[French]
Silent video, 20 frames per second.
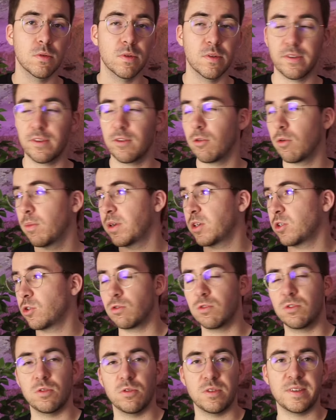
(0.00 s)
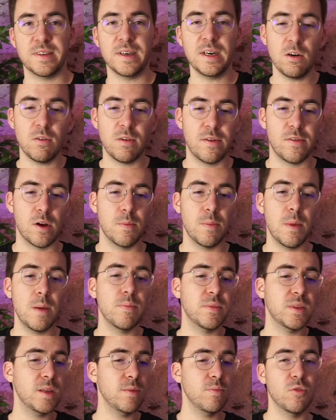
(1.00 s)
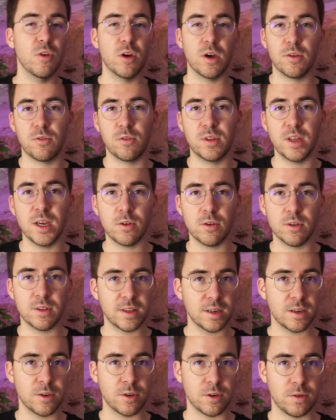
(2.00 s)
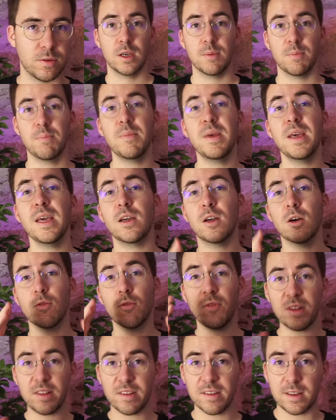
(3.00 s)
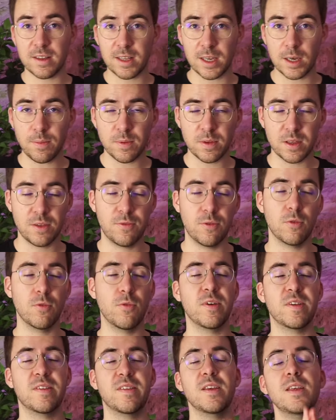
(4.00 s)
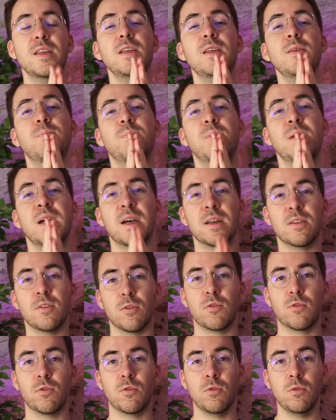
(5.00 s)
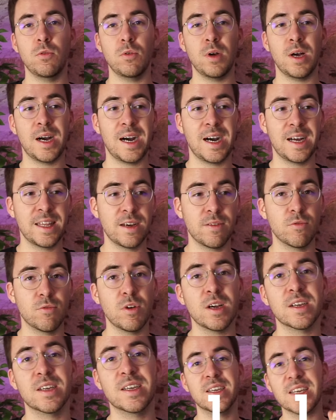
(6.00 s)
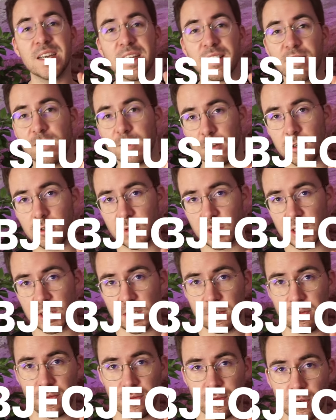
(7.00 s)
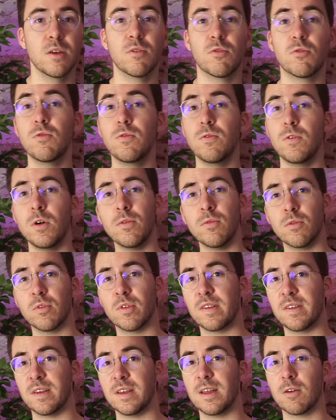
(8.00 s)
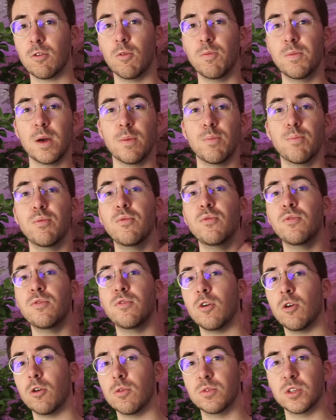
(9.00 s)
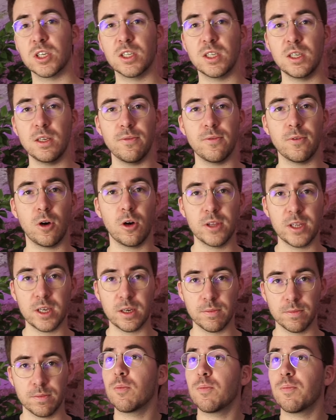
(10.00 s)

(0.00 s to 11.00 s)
Si on met juste ça, on va avoir le même type de résultat que tout à l'heure. Mais quand vous faites cette étape, il faut que vous fassiez hyper attention à n'avoir qu'un seul objectif. Souvent, vous essayez d'accomplir plusieurs objectifs en un.